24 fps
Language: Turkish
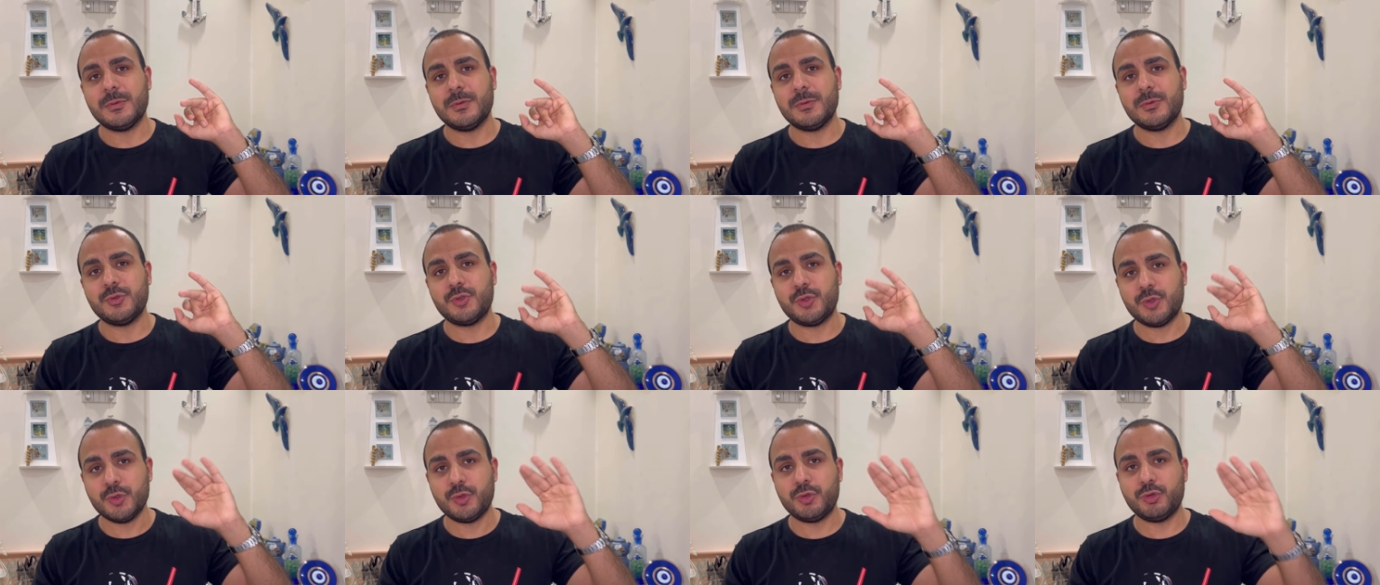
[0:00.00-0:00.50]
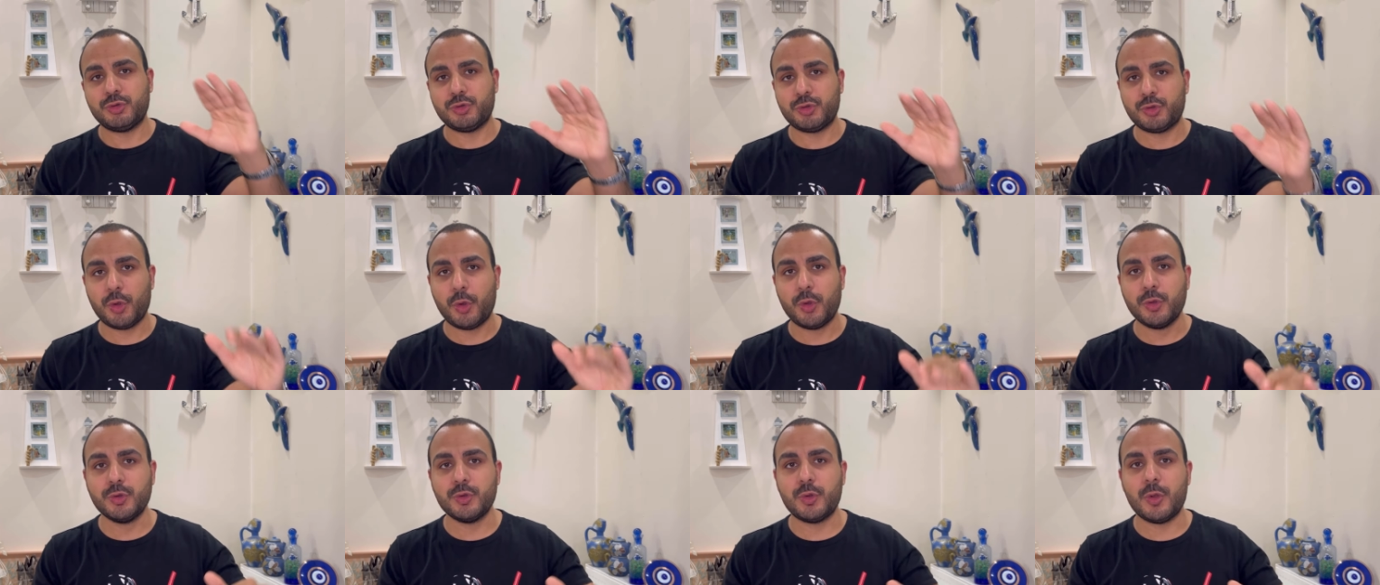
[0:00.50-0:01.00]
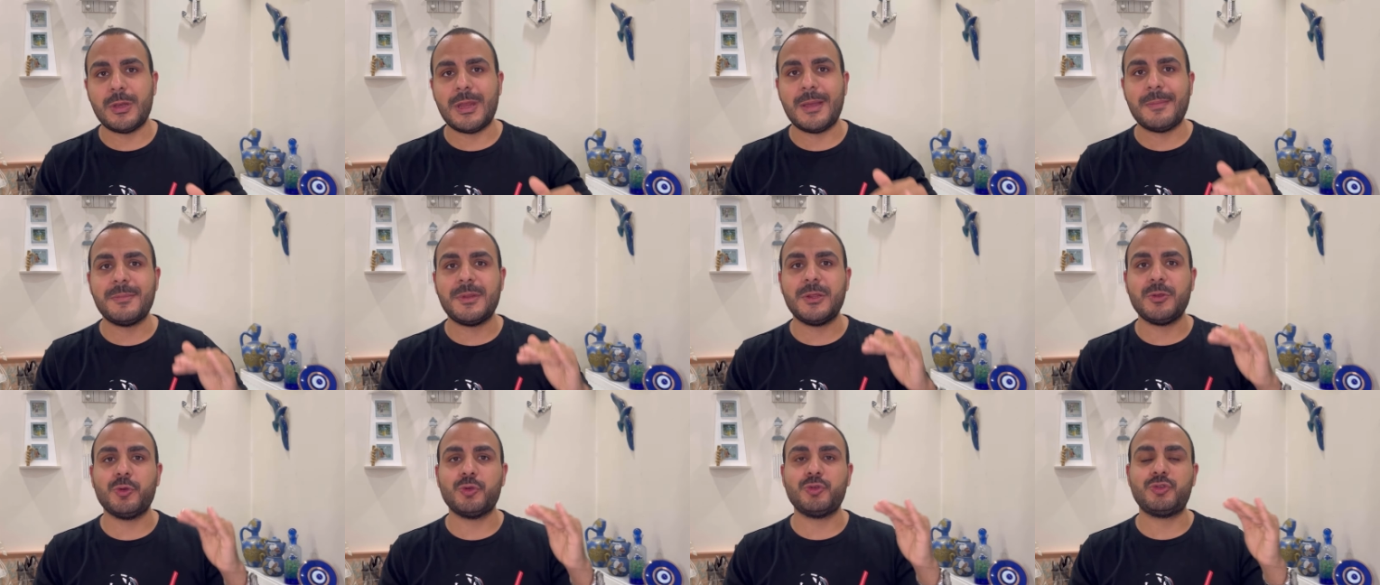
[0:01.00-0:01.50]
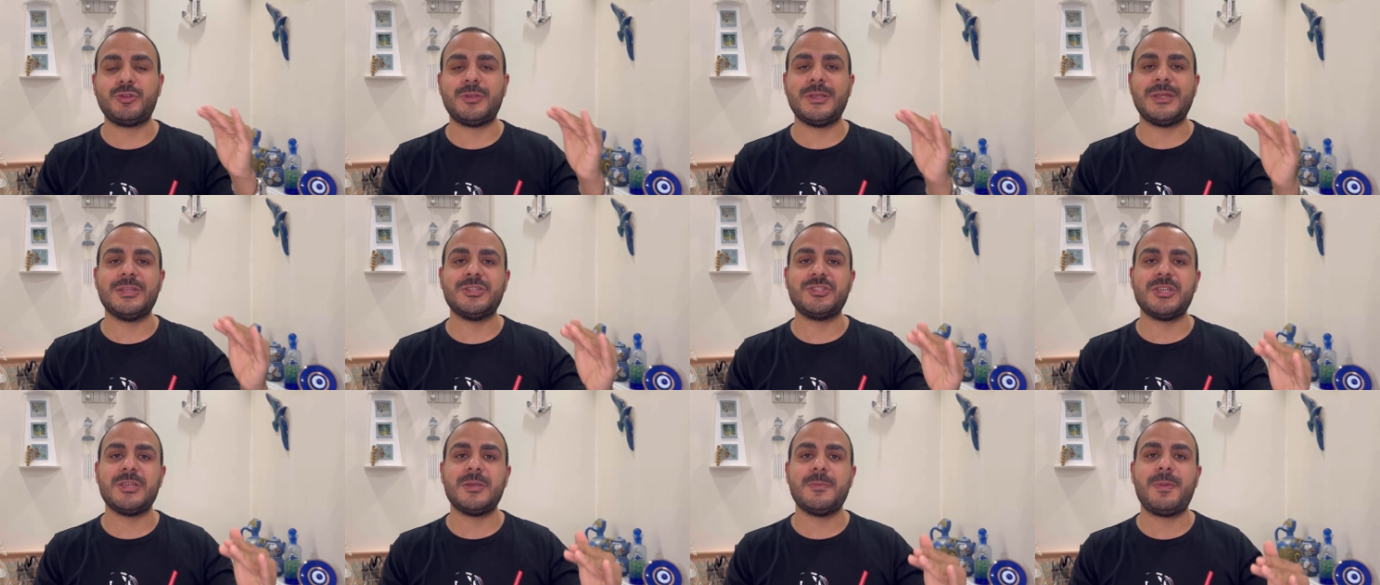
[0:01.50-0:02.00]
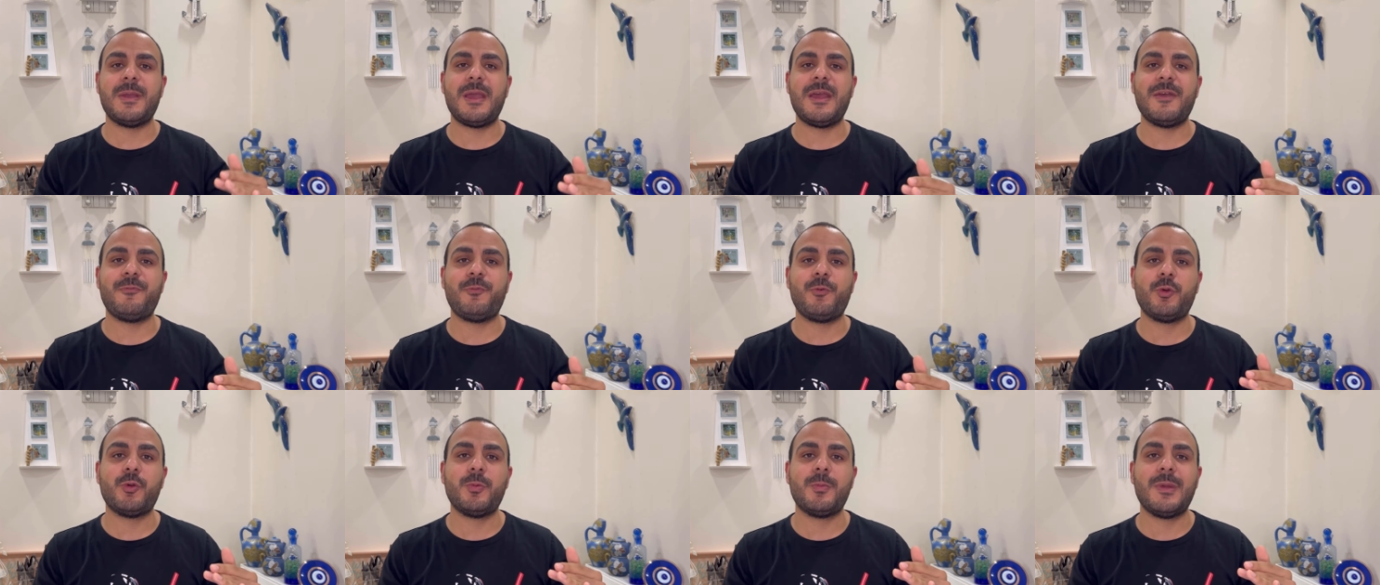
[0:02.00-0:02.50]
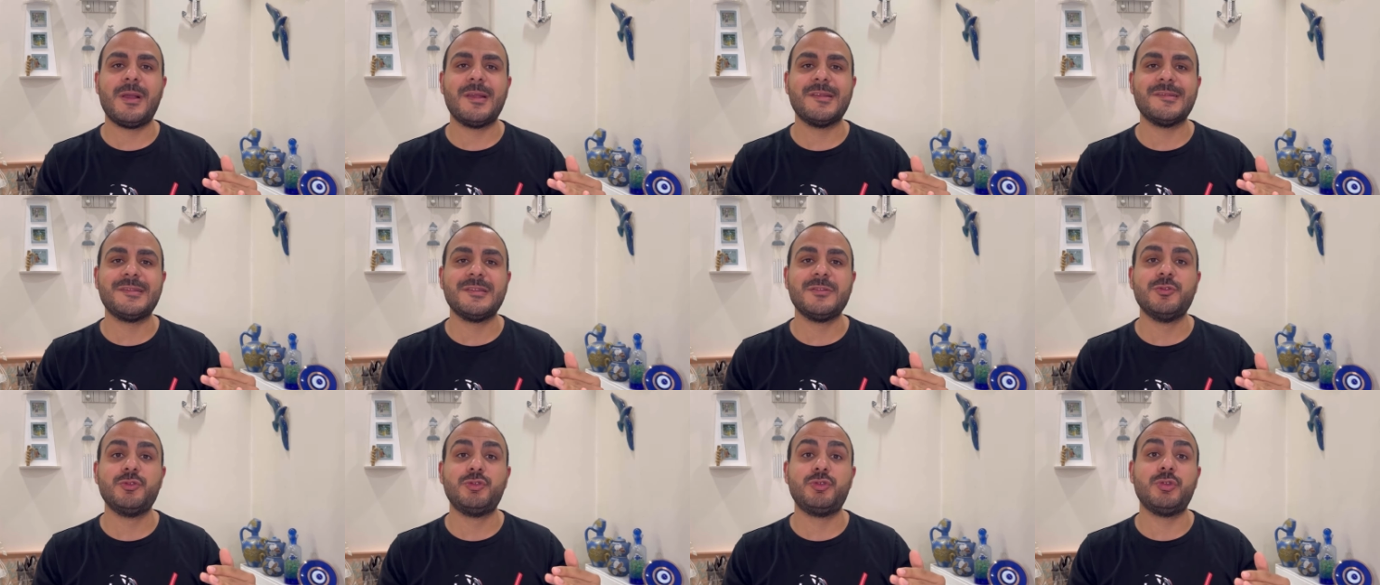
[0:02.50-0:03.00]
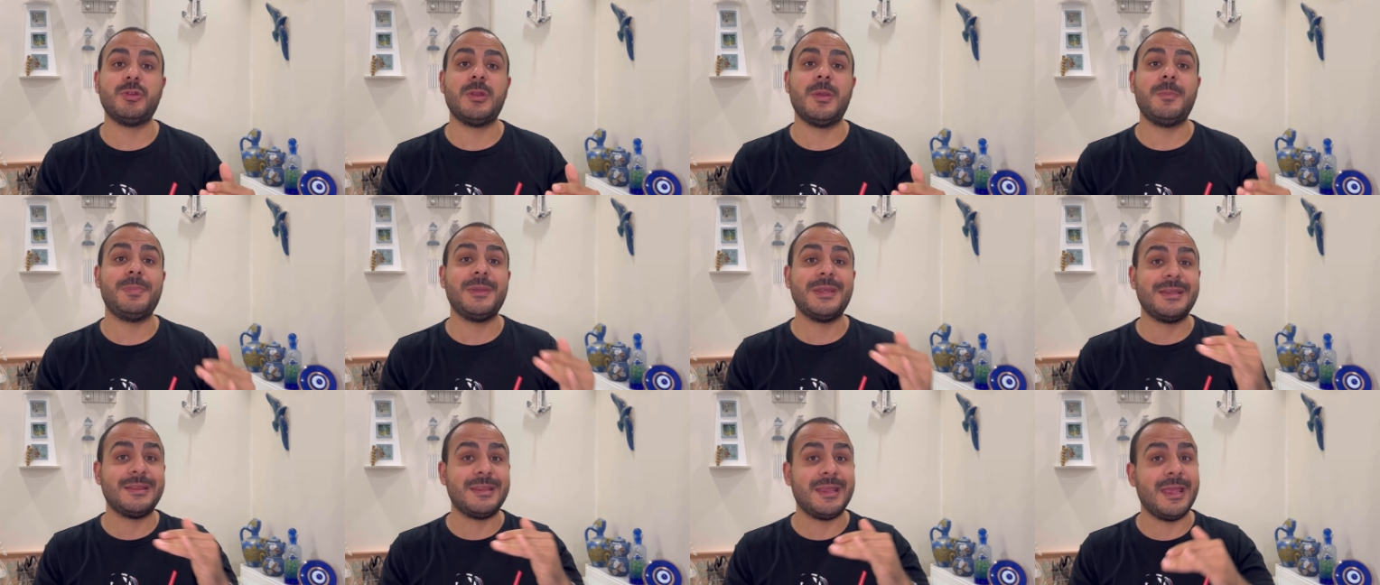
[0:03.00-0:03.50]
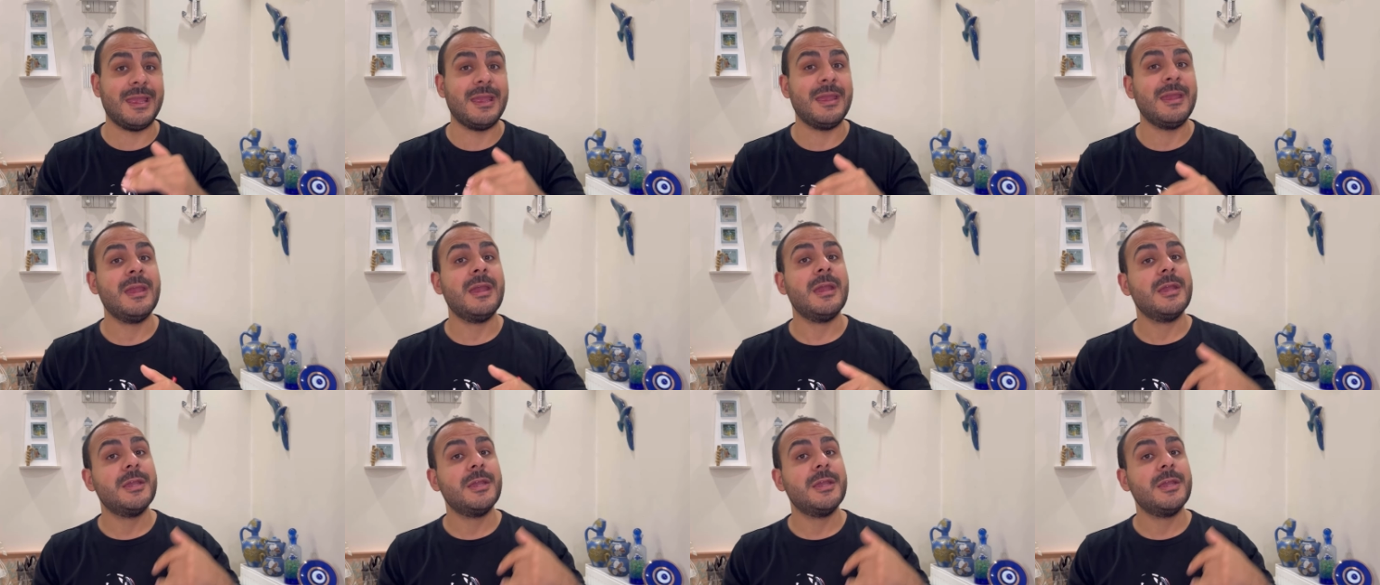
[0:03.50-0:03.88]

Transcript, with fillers: Çünkü son dönemde göstereceği performansın üstüne bir de